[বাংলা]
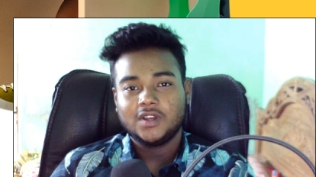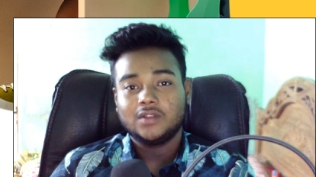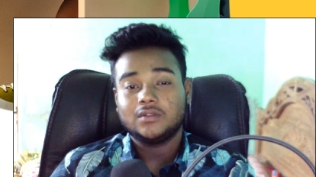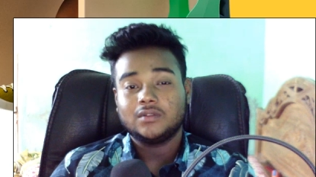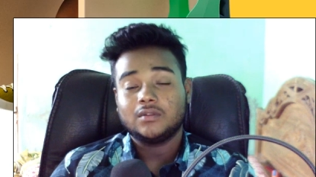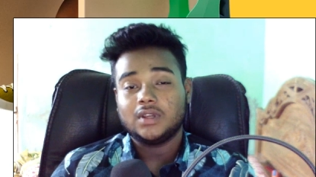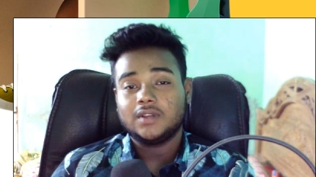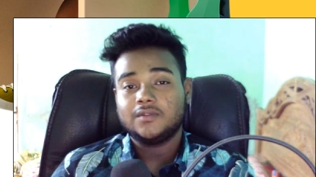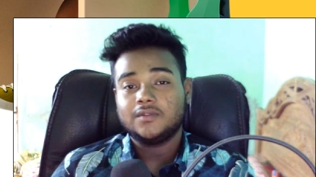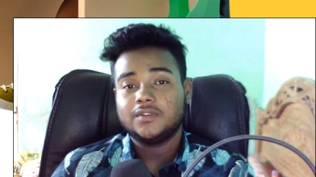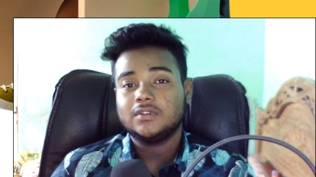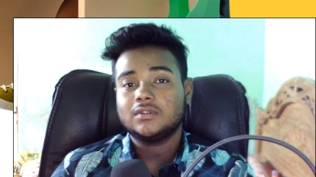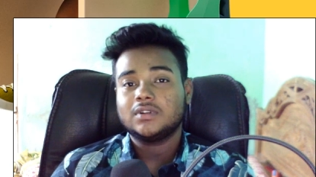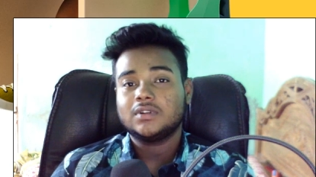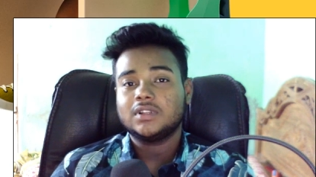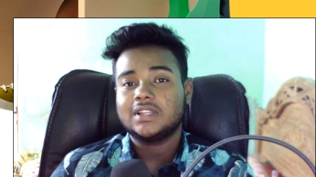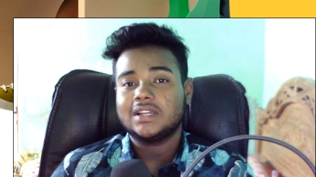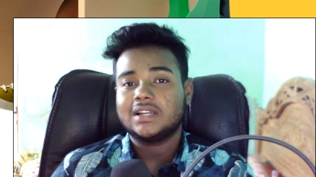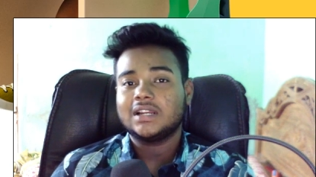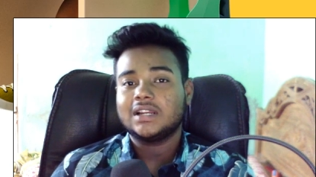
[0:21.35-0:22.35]
তো এই ভিডিওটা
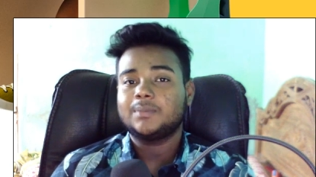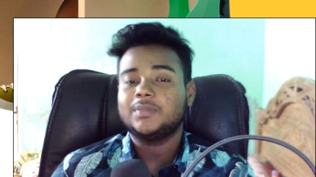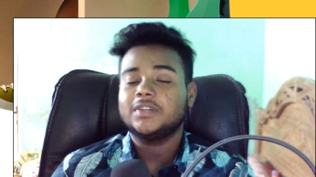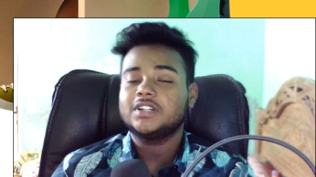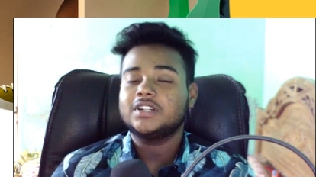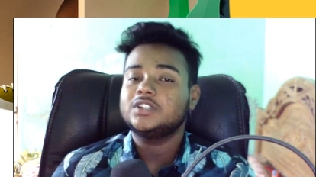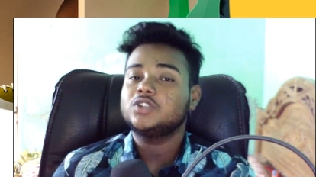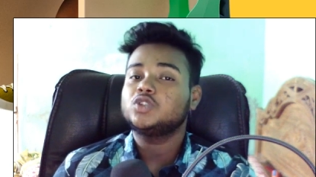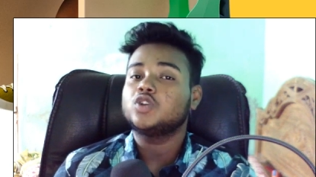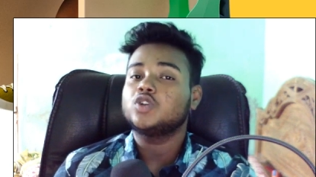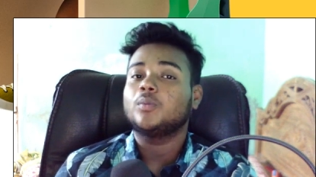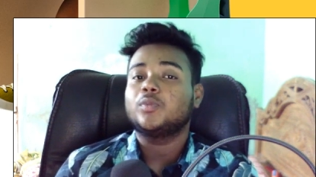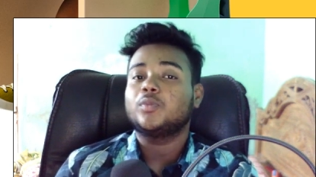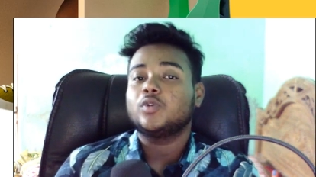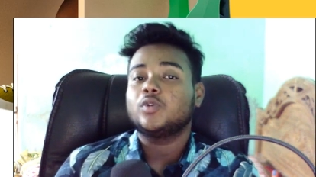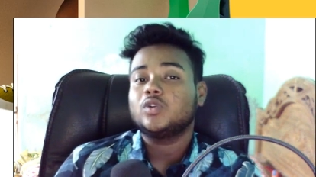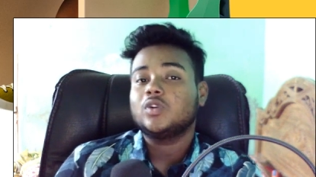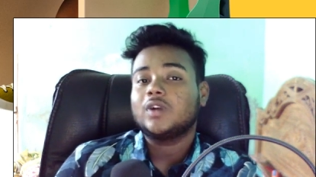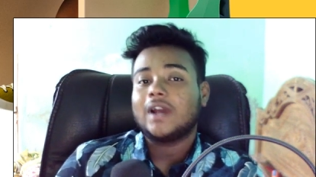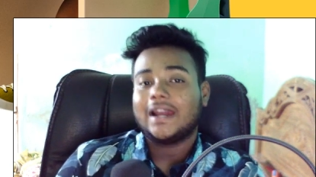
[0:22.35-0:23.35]
দেখলে আপনি একটি
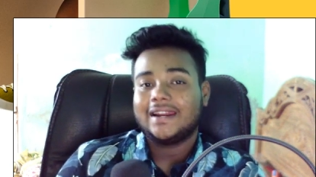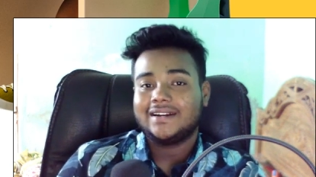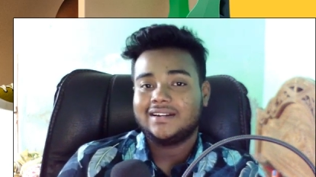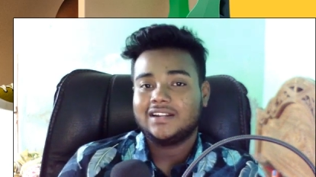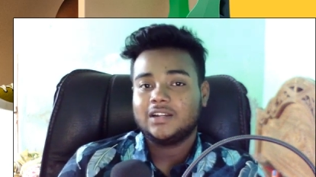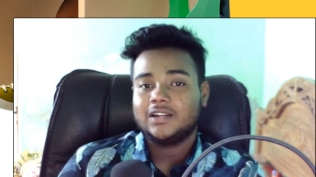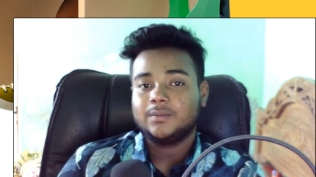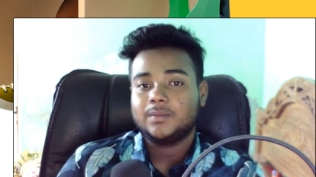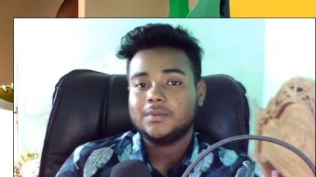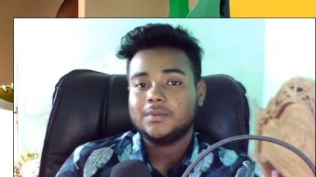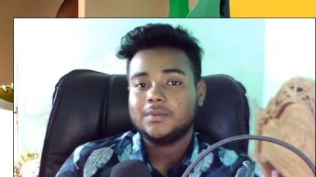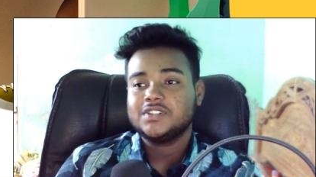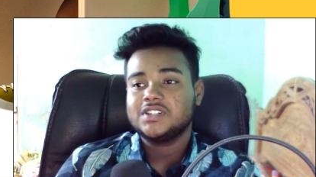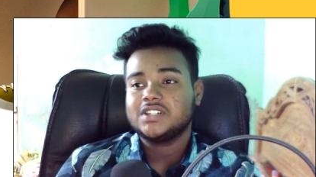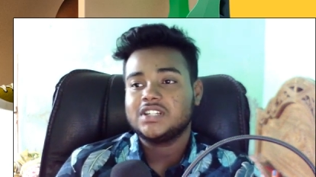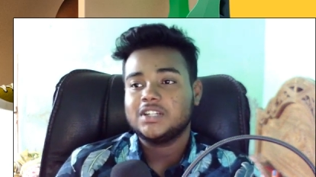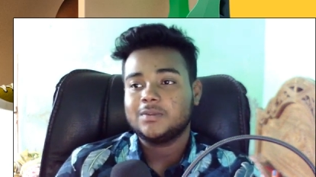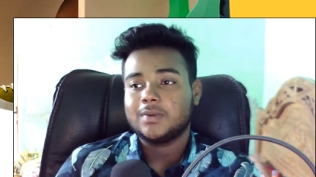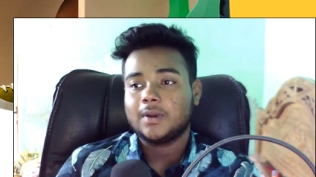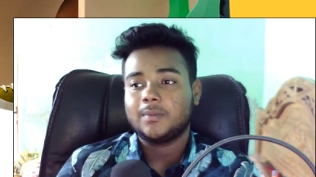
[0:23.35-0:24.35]
সম্পূর্ণ গাইডলাইন পাবেন যে
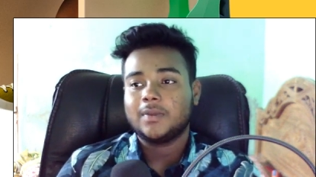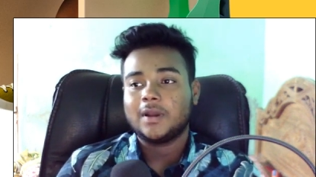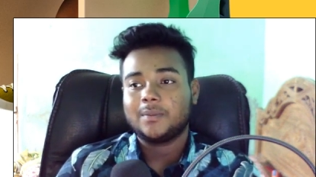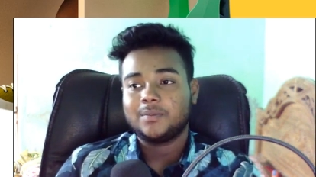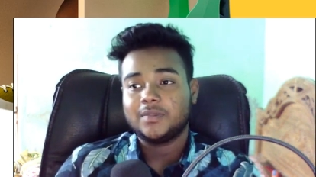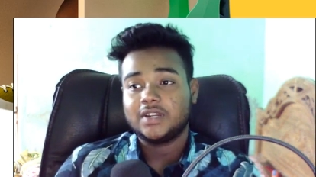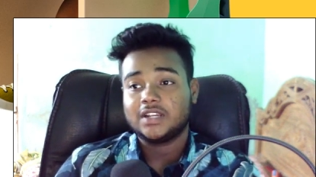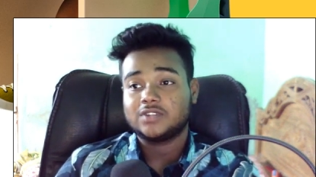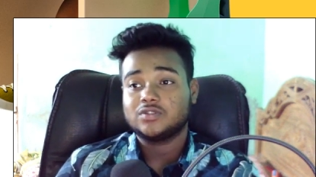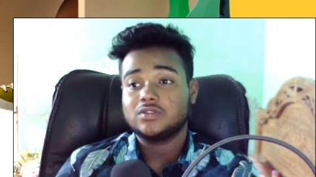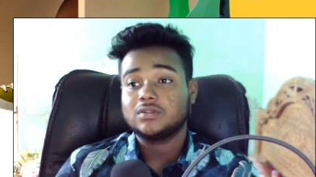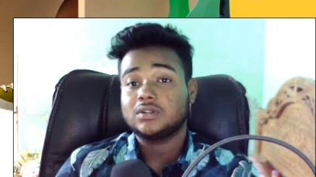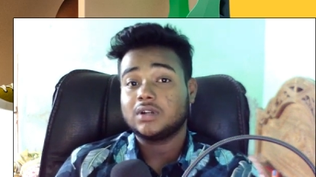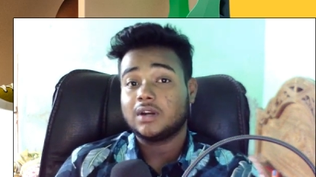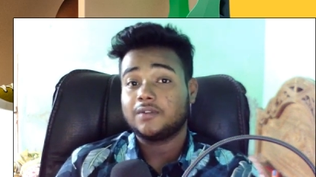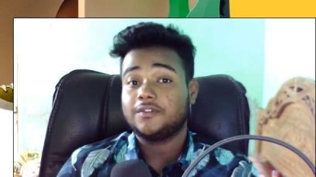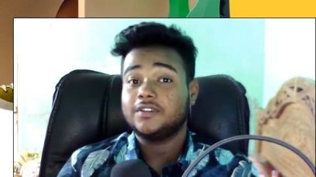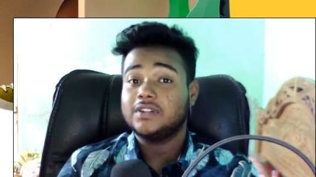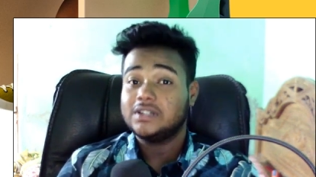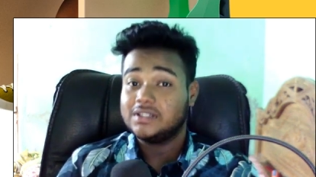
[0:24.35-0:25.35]
কিভাবে আপনি একজন
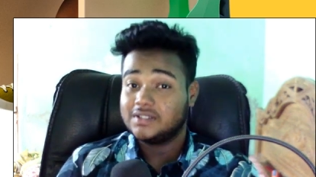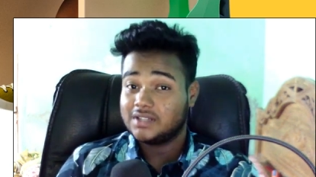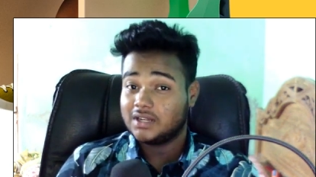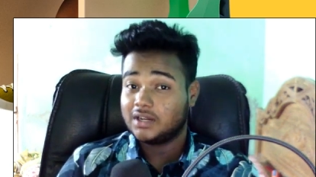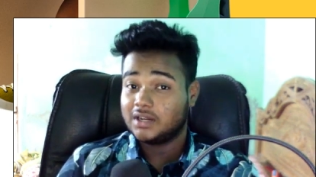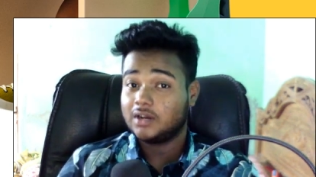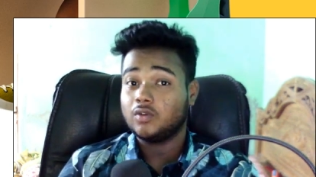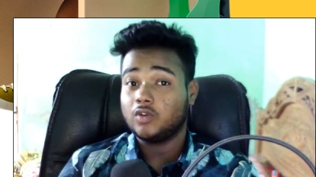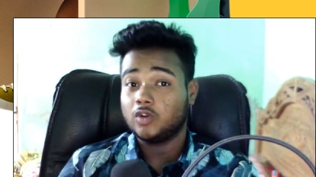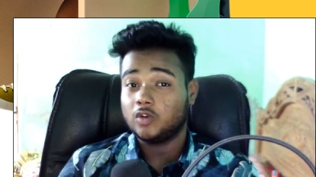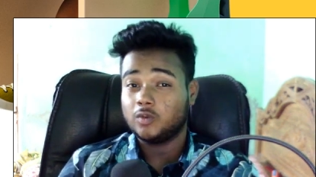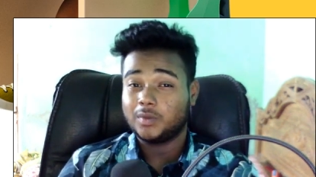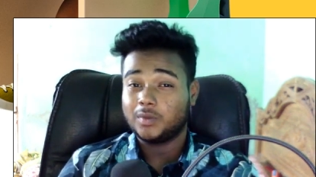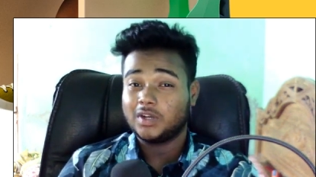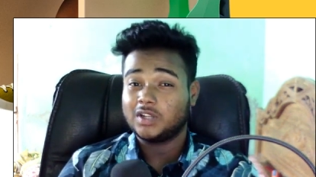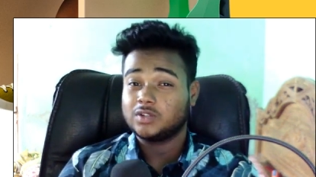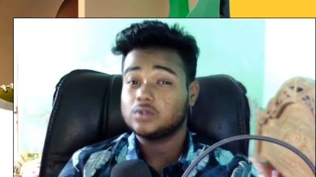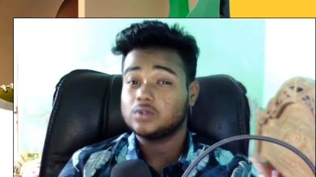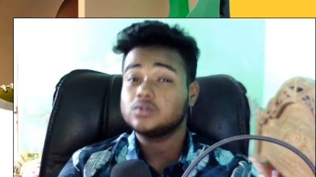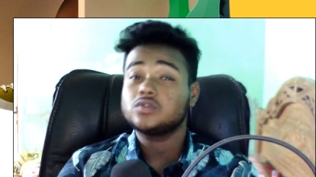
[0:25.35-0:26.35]
গ্রাফিক ডিজাইনার হয়ে উঠবেন
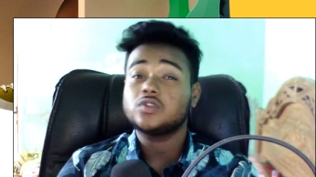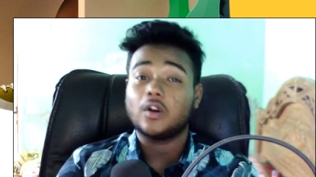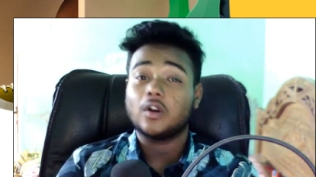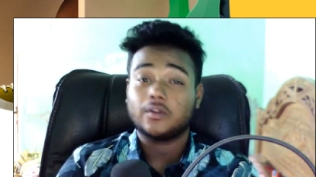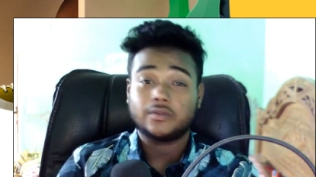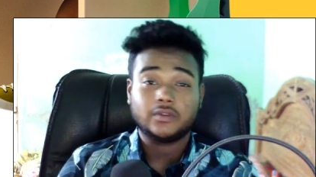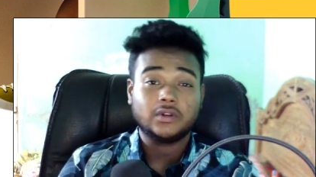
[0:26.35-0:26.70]
একজন সফল